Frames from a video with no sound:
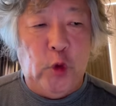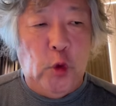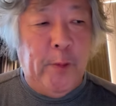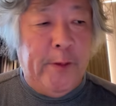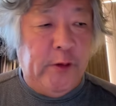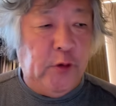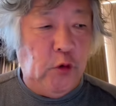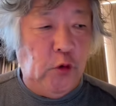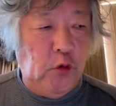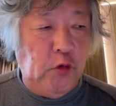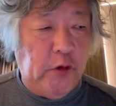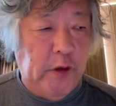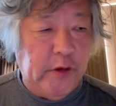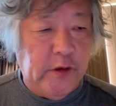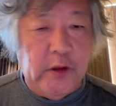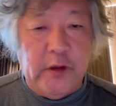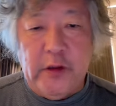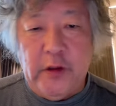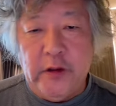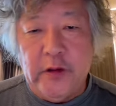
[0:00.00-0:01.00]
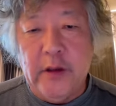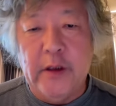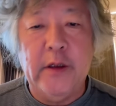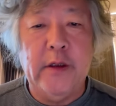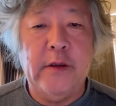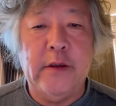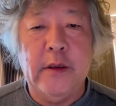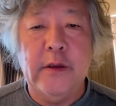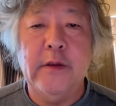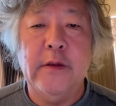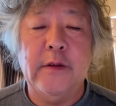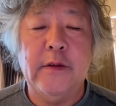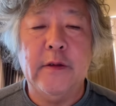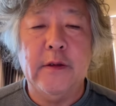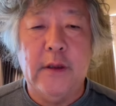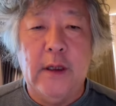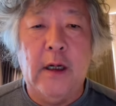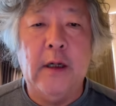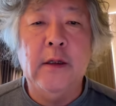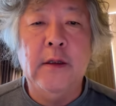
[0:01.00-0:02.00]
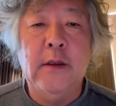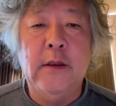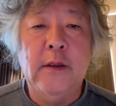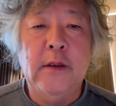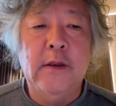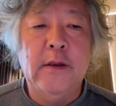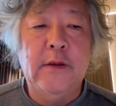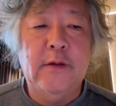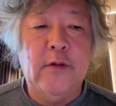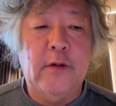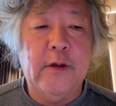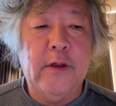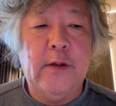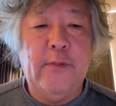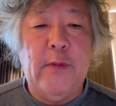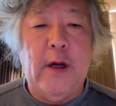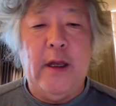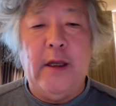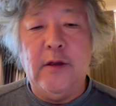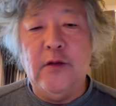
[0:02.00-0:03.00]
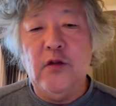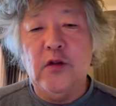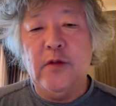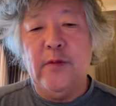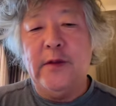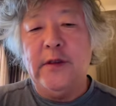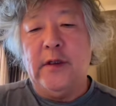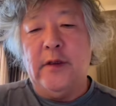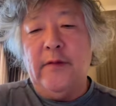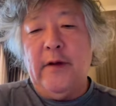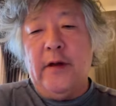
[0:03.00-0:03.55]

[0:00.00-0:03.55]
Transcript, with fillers: コメントをさせていただいたんですが、それがまあ炎上しました。